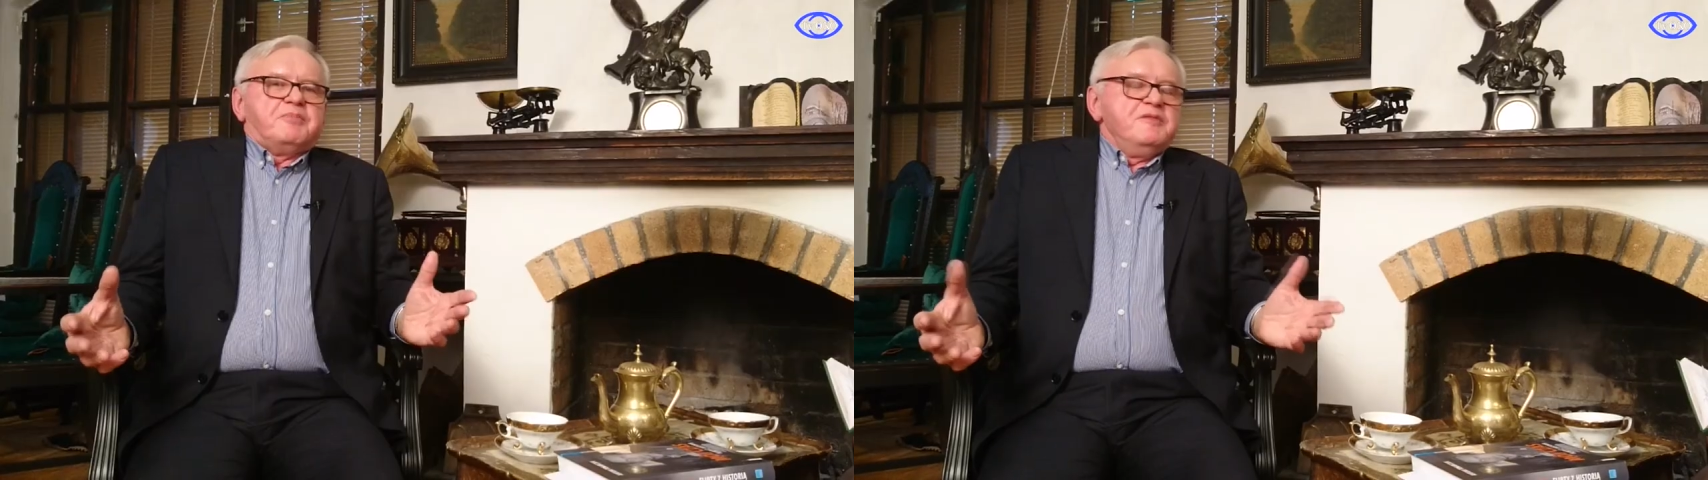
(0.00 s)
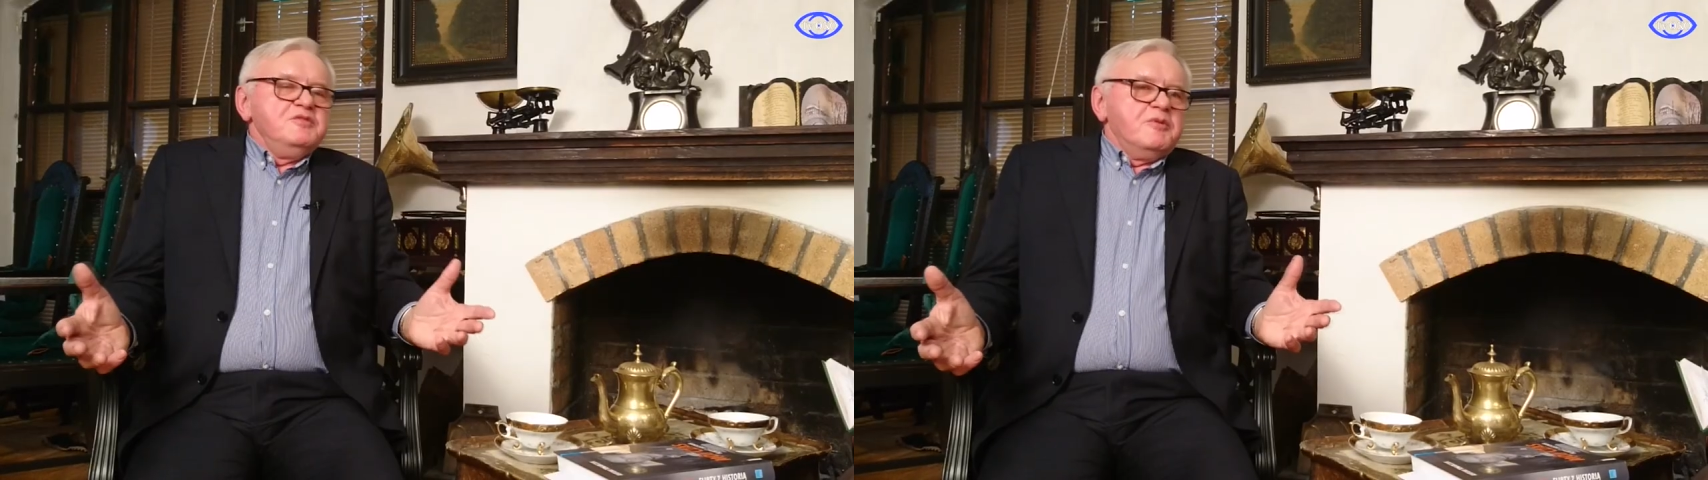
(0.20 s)

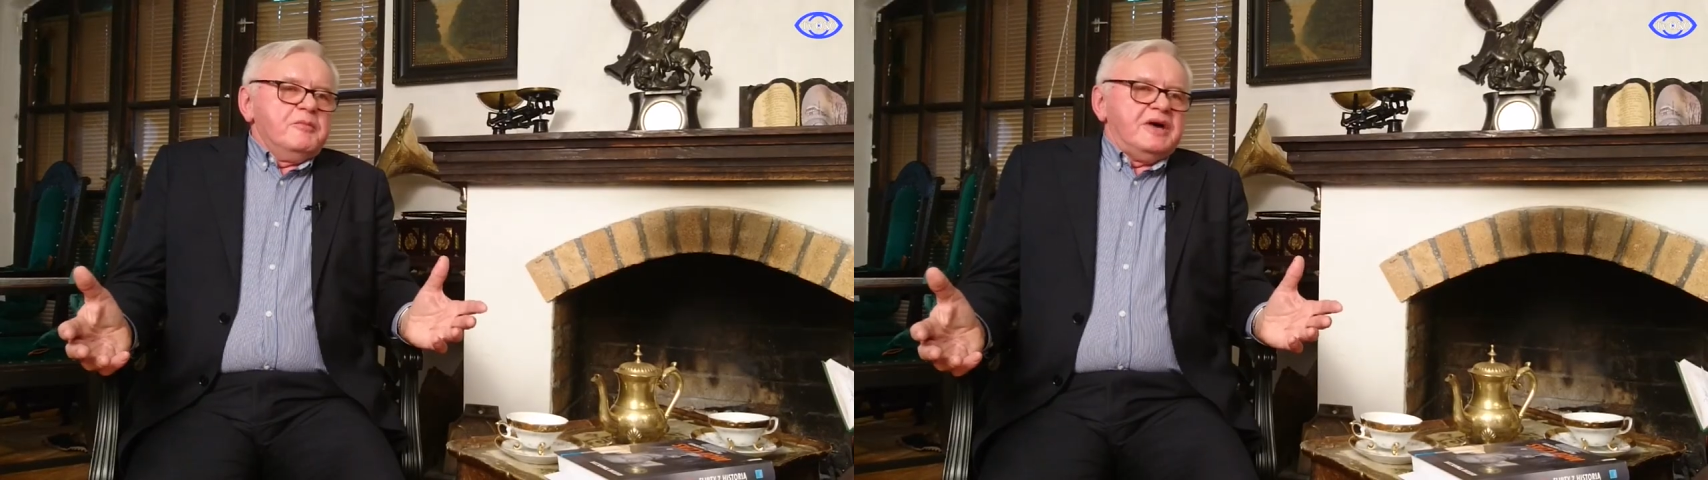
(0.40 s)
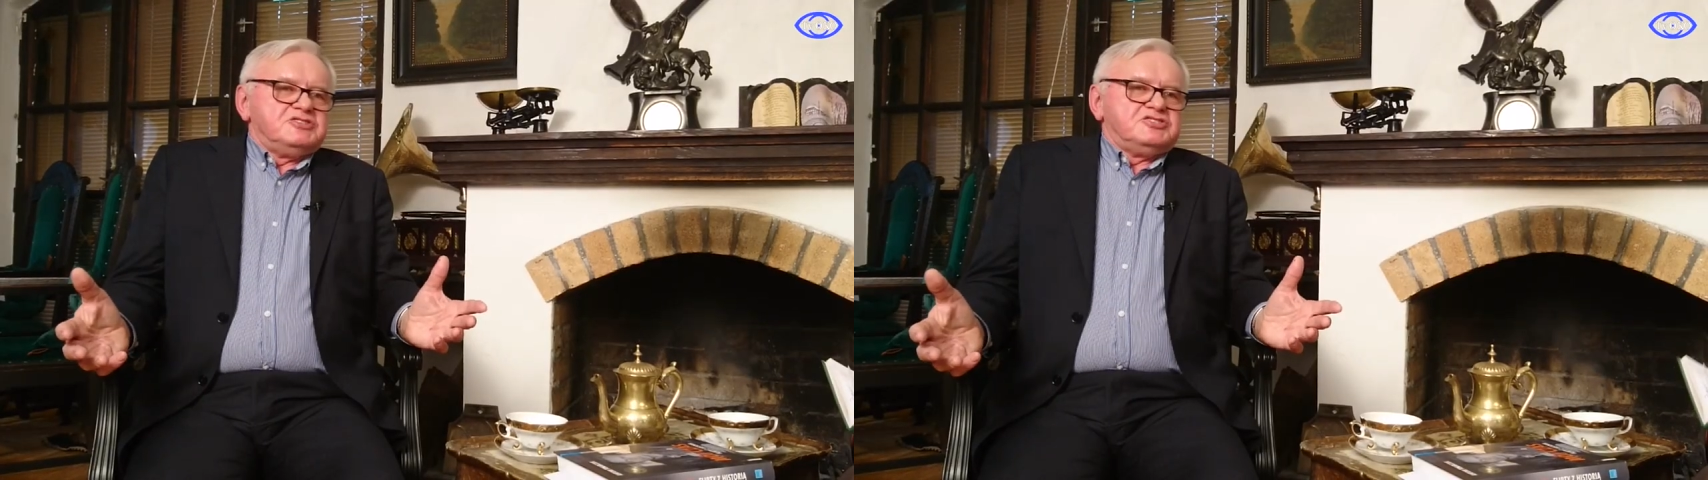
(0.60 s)
pewnym
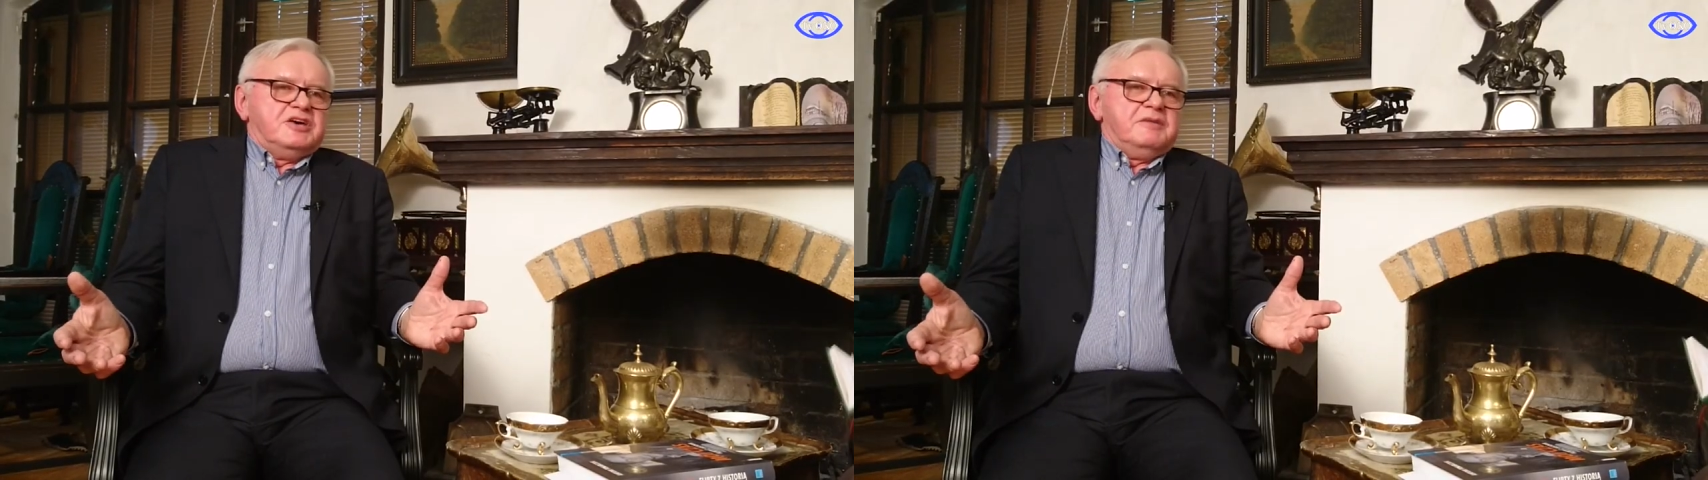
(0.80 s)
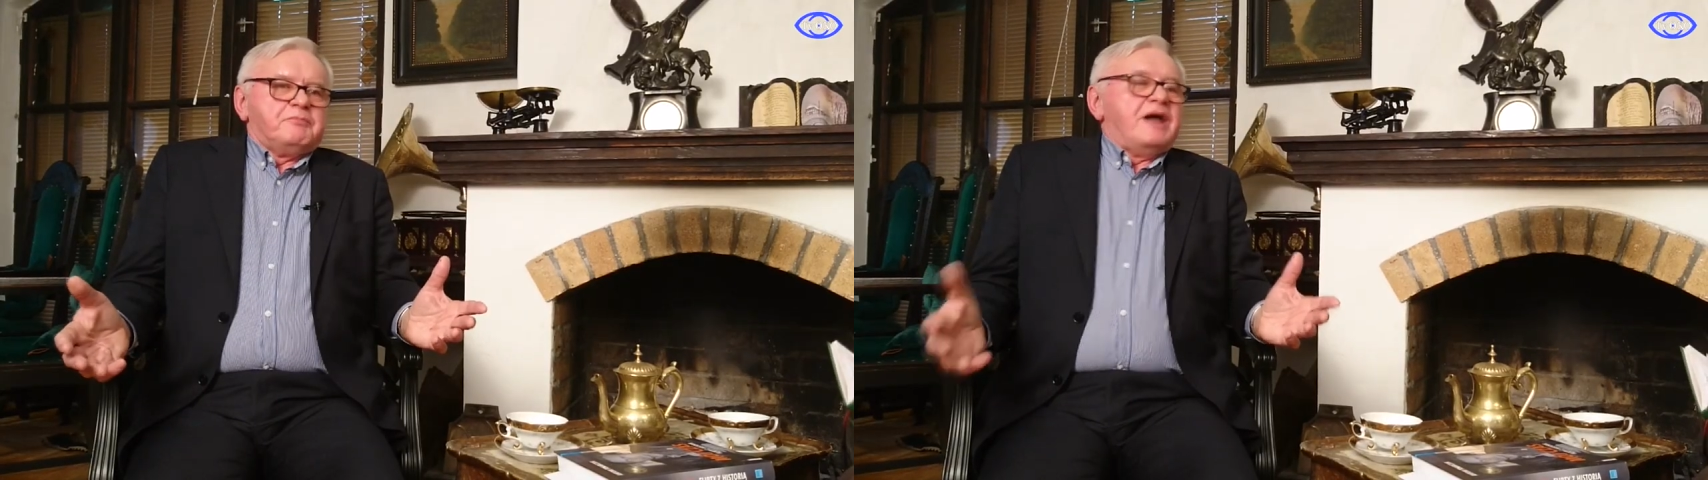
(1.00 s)

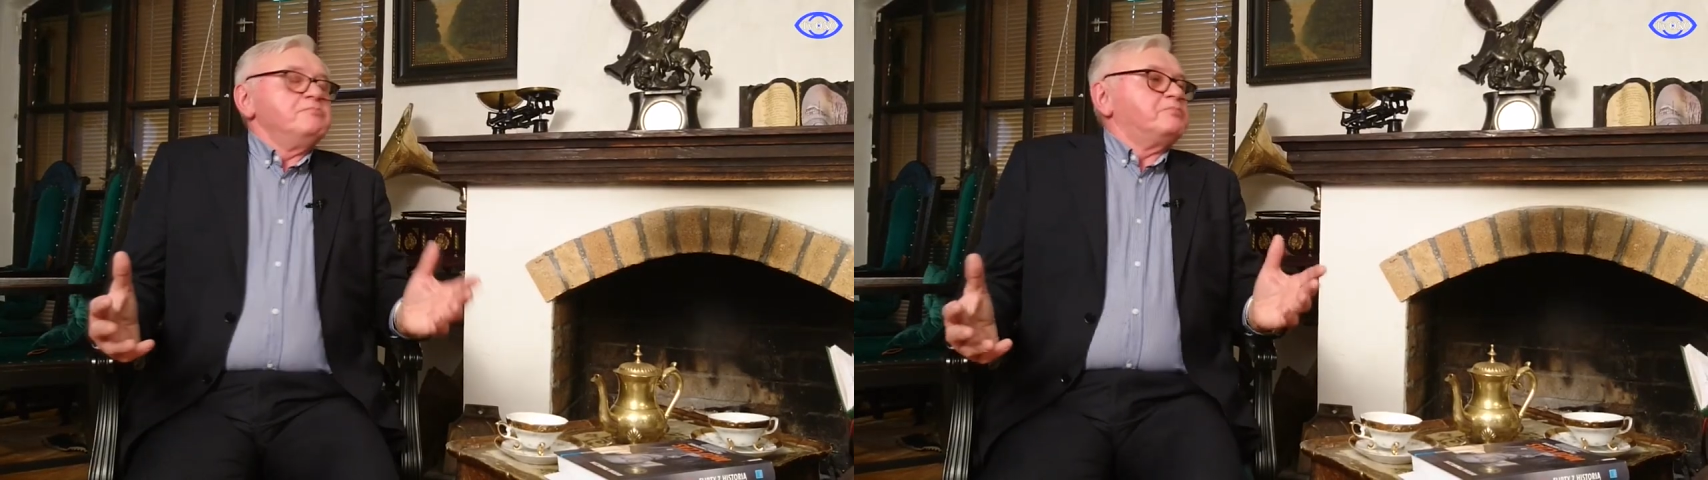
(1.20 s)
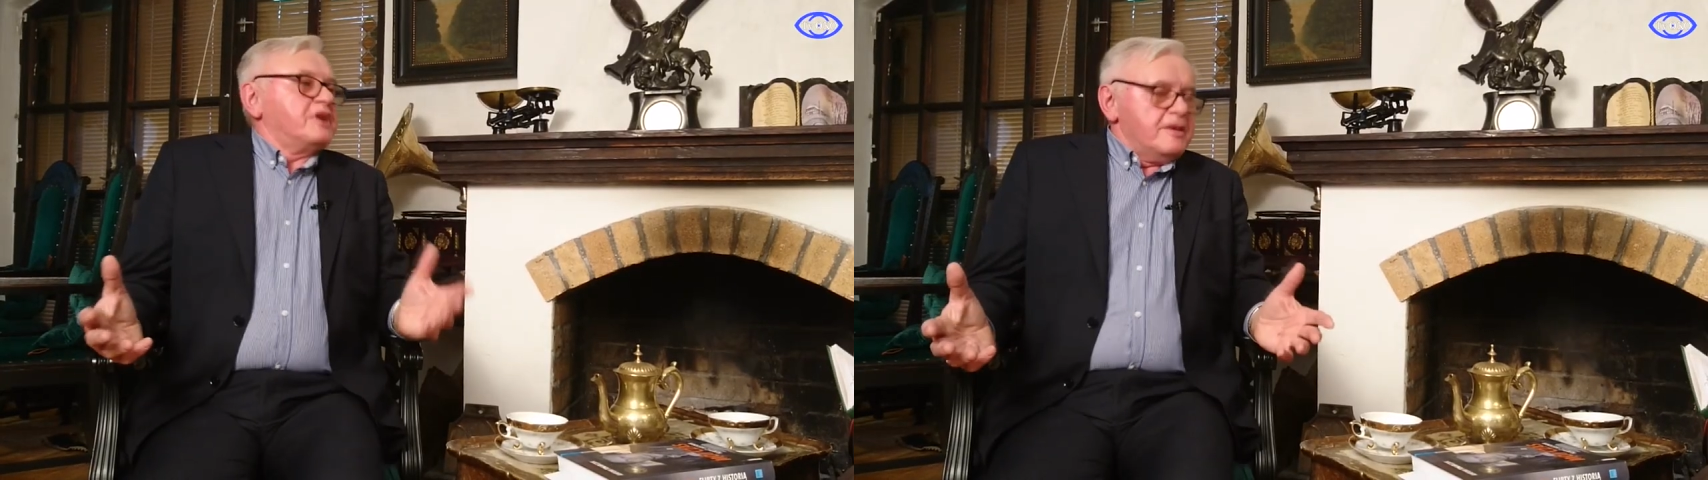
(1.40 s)
momencie
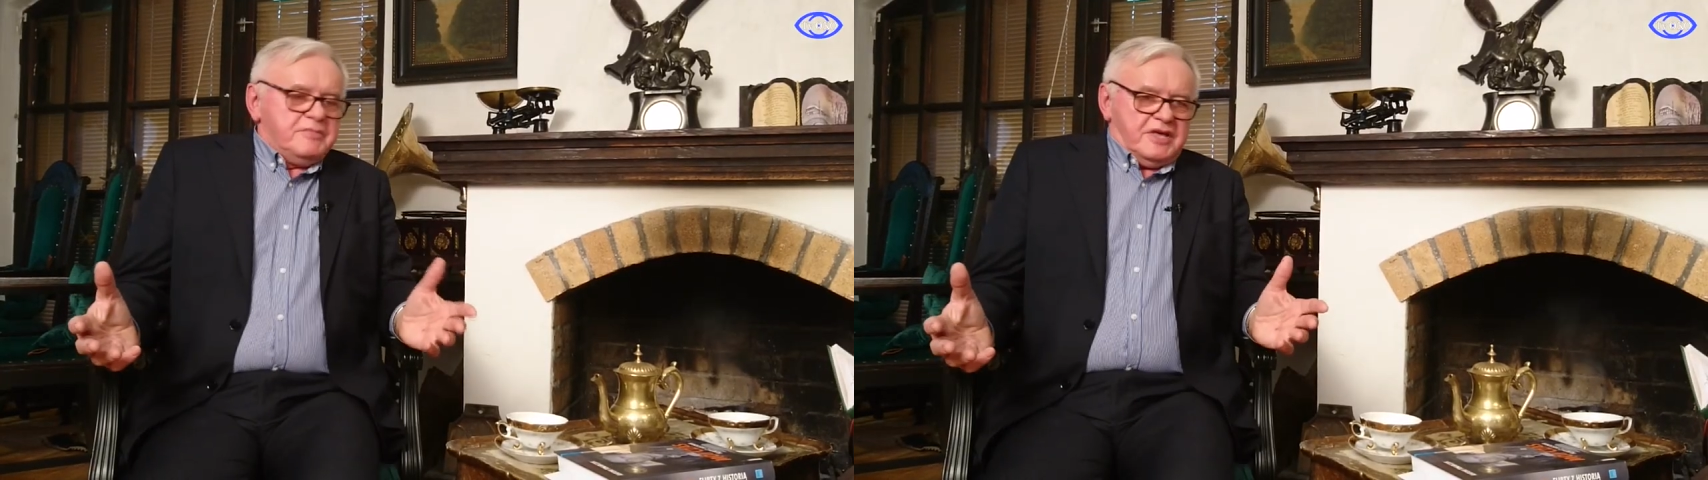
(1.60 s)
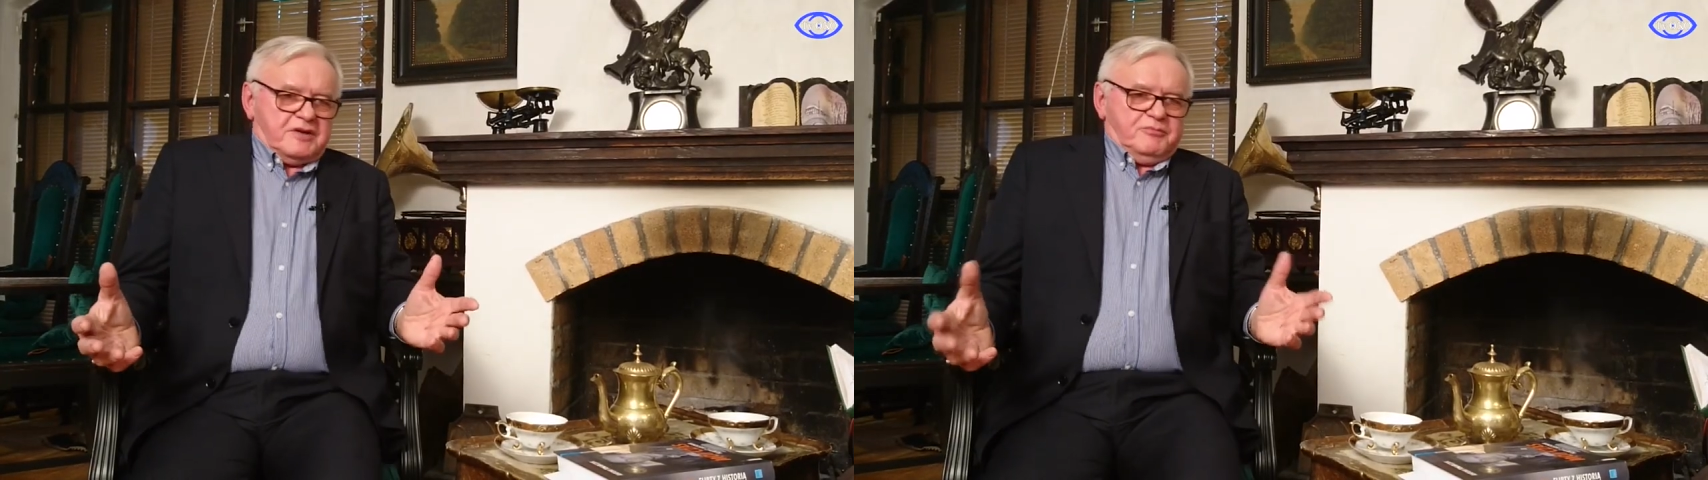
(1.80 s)
pan premier